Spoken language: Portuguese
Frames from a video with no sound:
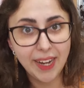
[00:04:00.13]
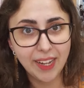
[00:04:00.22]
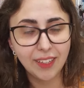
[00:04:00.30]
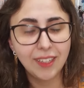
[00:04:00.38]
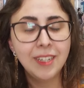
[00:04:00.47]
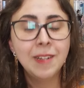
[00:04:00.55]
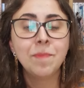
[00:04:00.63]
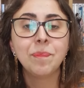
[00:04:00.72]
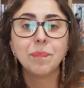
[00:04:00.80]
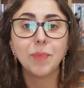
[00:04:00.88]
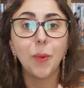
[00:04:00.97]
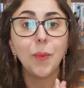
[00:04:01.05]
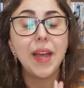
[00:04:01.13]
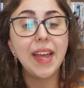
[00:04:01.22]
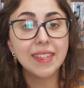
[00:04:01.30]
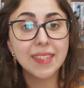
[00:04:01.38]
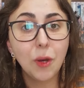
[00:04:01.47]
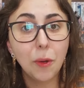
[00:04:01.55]
ela. Bom,
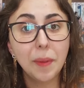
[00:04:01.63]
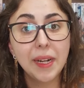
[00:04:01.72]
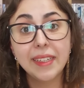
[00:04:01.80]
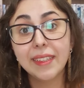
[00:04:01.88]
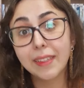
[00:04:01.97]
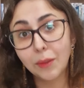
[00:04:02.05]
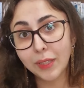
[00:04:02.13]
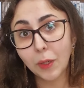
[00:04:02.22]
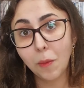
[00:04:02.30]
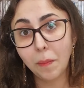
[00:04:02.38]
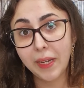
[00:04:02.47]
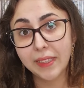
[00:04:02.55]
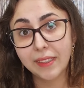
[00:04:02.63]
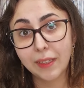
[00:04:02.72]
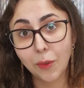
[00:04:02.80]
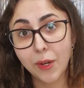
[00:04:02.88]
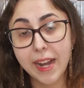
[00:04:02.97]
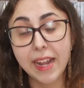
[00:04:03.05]
essa obra ainda não está completa na
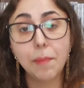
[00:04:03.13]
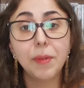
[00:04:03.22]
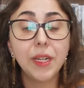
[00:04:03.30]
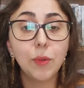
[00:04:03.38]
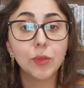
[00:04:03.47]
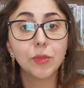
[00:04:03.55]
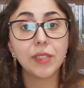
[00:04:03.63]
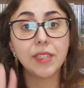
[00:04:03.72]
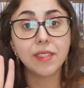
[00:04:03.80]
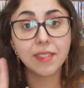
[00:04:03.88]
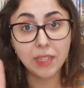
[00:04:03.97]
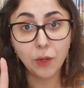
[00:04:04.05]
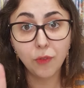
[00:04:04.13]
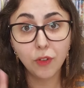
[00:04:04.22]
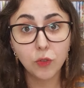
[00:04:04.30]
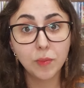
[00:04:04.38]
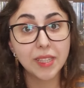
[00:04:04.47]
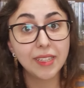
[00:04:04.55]
Coreia, por enquanto tem cinco
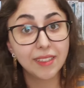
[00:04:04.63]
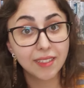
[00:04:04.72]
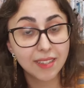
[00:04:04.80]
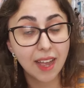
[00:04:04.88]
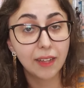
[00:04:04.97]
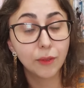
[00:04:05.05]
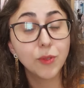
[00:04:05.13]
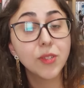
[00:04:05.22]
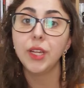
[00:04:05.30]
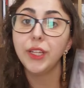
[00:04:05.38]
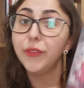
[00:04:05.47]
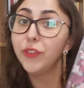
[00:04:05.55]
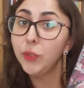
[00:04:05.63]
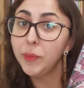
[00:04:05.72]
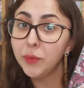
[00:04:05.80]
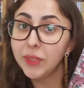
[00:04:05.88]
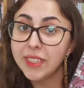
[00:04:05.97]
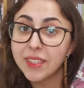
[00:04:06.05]
volumes lançados, e o
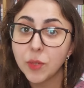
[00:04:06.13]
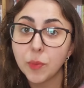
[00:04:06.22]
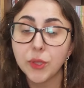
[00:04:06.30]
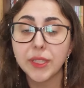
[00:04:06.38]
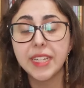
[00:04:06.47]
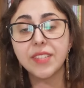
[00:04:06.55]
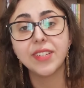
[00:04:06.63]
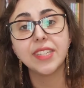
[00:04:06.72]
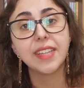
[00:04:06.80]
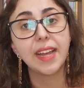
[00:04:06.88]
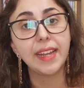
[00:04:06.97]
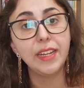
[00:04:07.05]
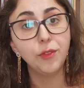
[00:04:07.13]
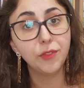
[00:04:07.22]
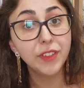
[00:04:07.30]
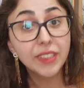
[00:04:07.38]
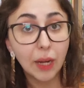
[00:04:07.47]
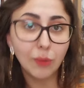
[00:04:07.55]
volume 1 da edição em português vai sair no
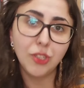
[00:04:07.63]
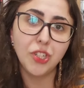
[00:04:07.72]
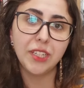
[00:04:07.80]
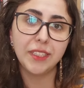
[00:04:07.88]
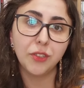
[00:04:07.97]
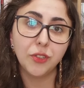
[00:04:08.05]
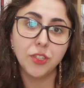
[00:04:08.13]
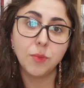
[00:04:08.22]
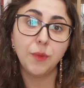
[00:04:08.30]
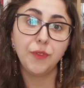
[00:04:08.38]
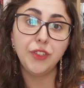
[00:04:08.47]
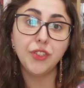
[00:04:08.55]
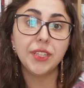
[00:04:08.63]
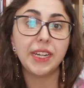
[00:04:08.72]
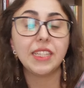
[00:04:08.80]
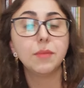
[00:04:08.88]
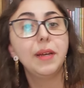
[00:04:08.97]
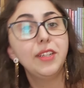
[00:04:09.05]
final de janeiro de
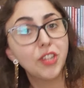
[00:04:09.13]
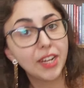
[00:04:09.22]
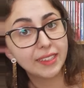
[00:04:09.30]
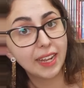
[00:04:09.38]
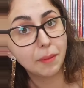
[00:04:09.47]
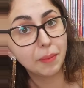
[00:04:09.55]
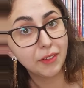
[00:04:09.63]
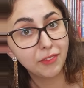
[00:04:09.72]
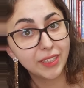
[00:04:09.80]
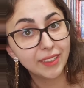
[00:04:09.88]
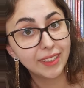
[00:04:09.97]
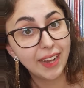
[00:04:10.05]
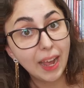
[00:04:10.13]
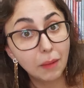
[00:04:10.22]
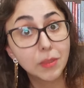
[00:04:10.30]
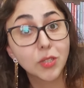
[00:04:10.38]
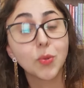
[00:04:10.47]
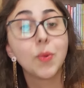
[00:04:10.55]
2023, mas já está em pré-venda na
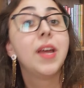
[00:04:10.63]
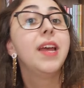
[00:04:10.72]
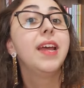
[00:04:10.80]
Amazon.